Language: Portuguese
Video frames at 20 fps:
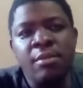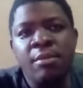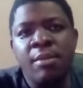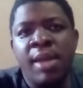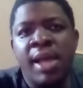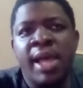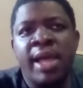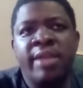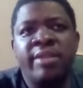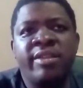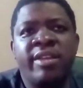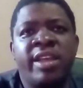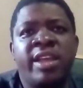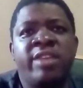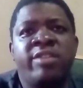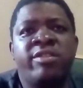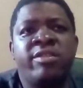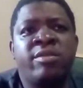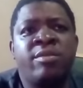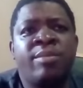mas a
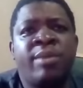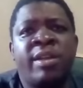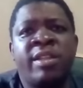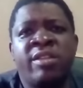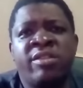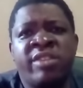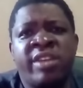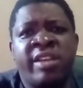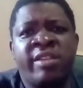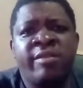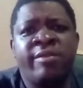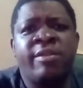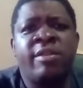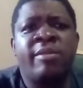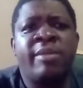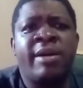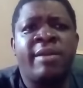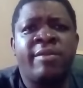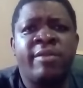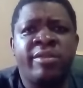gente não pode deixar de
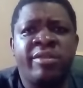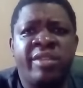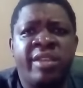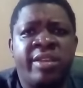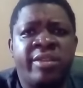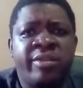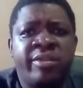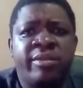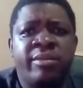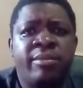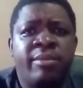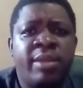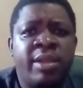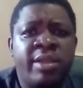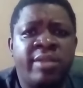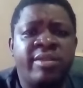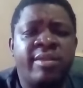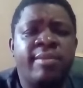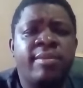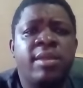informar vocês,
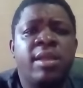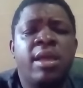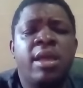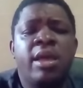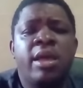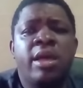beleza?